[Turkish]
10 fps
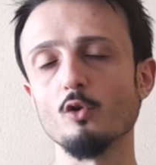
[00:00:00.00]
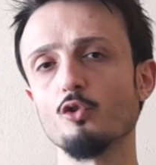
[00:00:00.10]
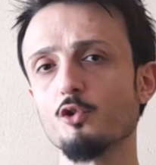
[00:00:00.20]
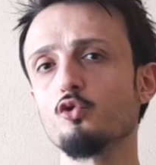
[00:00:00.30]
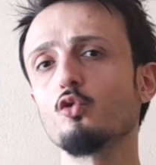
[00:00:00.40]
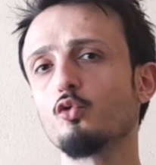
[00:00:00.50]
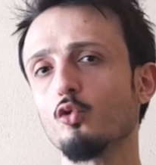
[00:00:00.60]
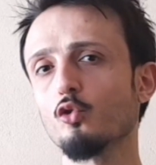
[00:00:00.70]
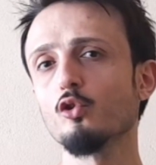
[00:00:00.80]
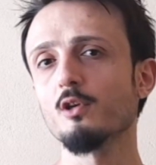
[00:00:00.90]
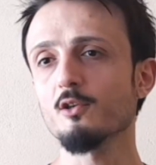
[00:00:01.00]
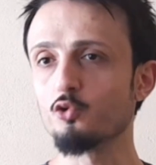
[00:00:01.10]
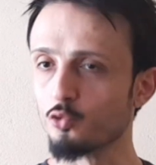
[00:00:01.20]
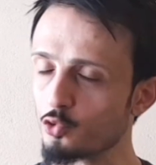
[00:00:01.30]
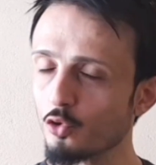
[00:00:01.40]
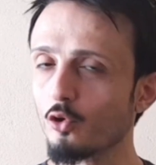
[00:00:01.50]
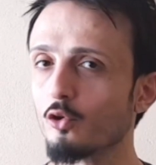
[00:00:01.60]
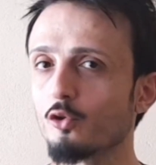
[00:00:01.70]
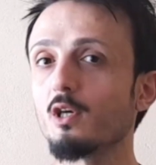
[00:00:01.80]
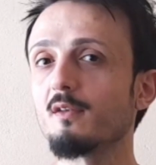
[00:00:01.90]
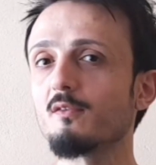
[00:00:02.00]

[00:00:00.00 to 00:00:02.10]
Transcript: Ve orada çok doğru olarak şunu söylüyordu